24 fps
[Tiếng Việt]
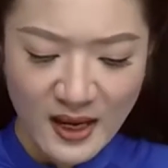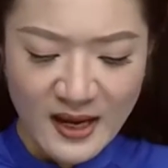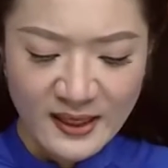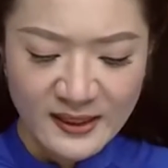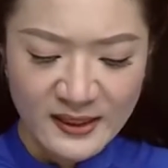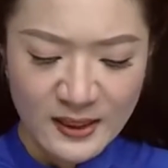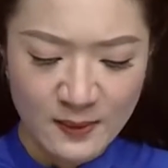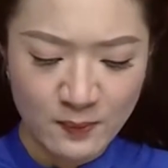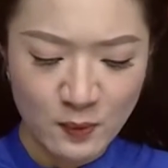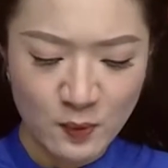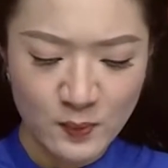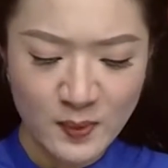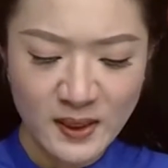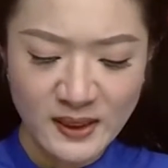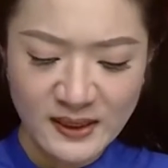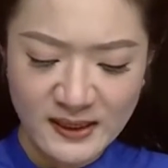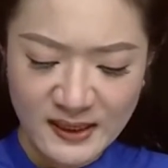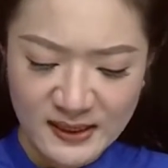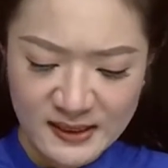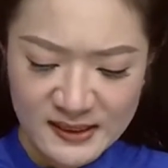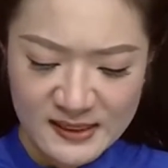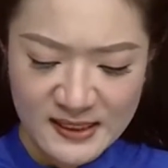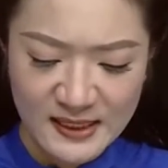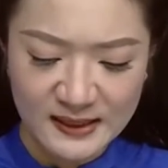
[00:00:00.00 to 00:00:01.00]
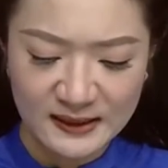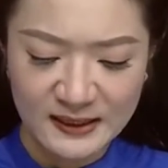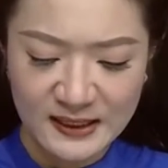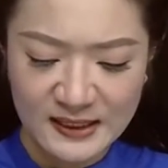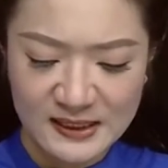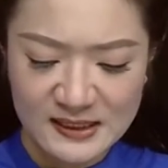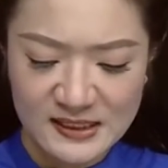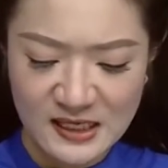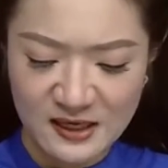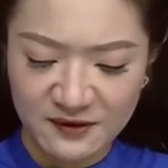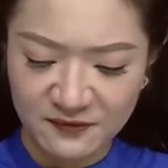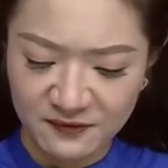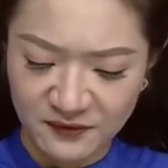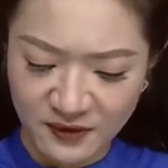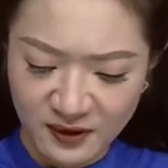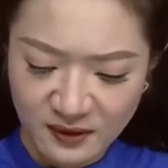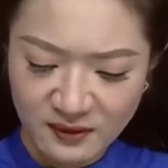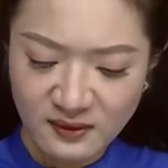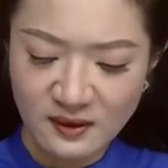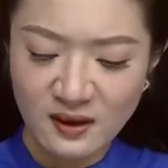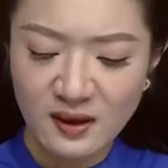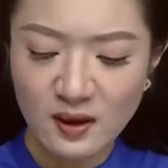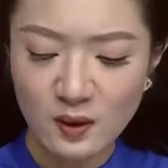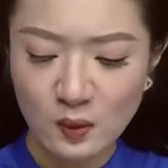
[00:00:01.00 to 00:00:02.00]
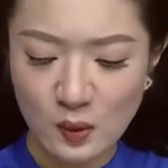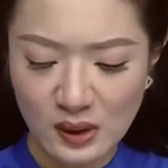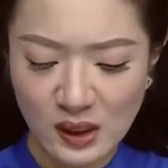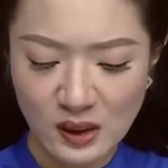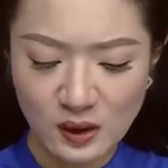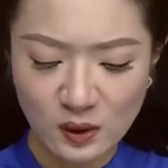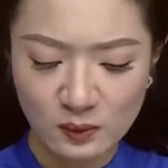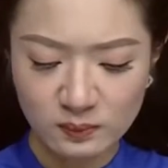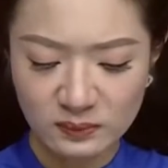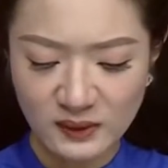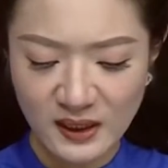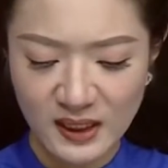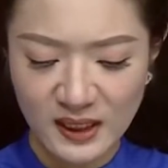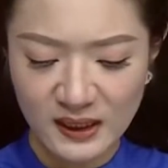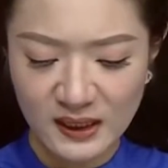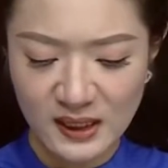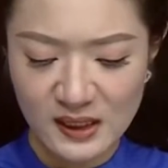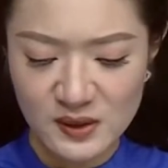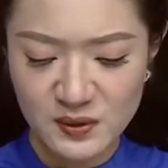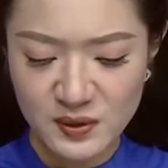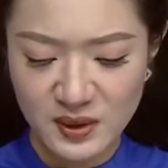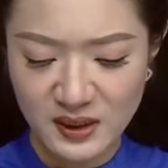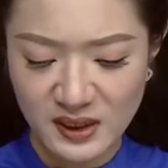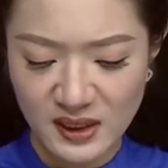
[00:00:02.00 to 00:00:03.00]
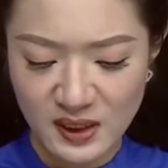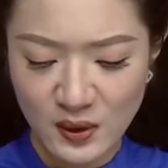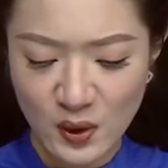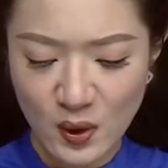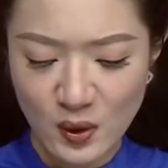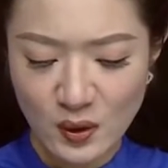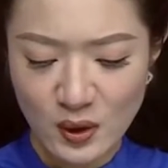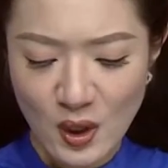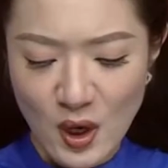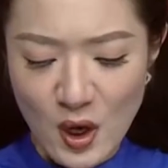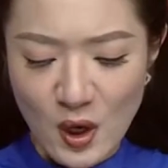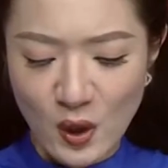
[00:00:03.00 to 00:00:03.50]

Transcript: nhằm mục đích ngăn chặn tình trạng vỡ nợ của các công ty kinh doanh khí đốt